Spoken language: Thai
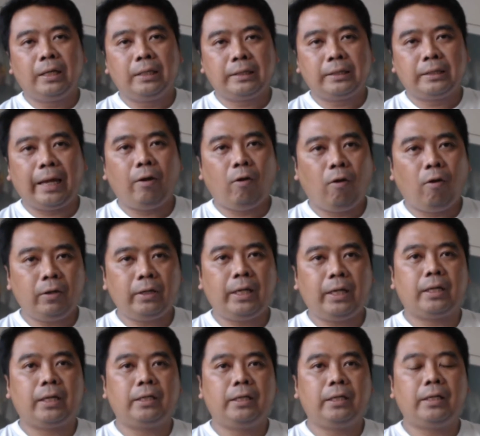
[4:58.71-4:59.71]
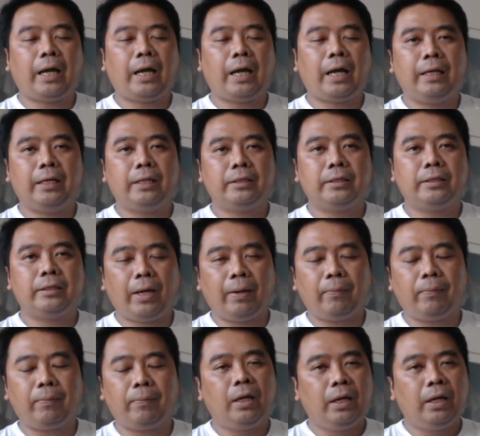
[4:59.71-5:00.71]
ใช้ห้องเนี่ยคือใครใช่ไหมครับ
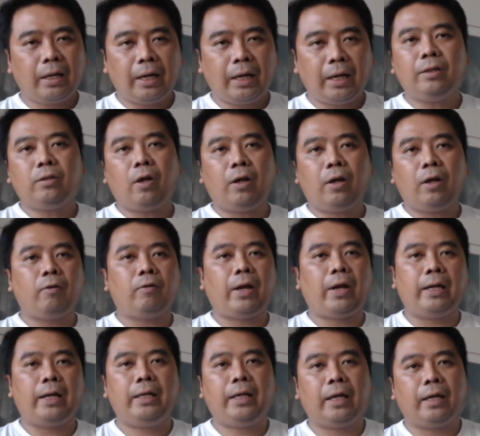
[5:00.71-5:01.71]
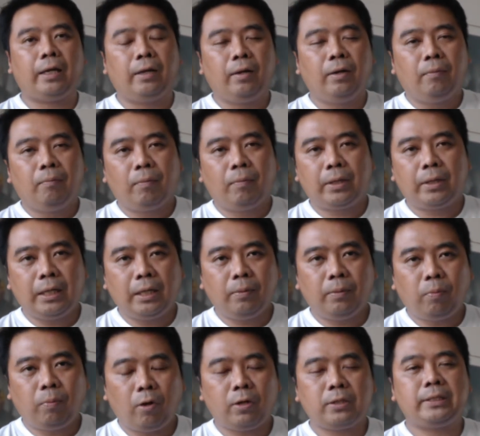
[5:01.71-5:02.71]
ขั้นตอนเหล่านั้นเนี่ยมันคือ
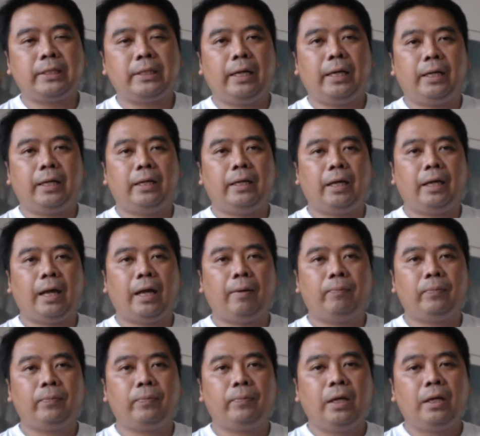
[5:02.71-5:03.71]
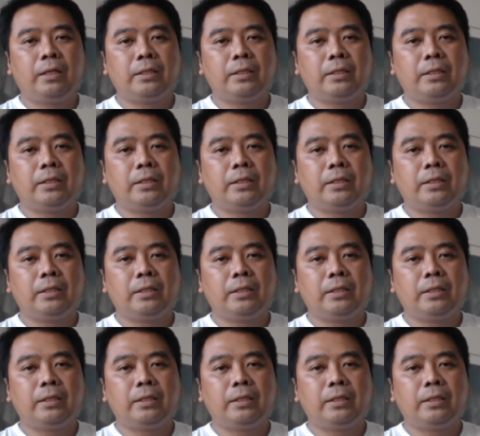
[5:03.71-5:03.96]
process นะครับซึ่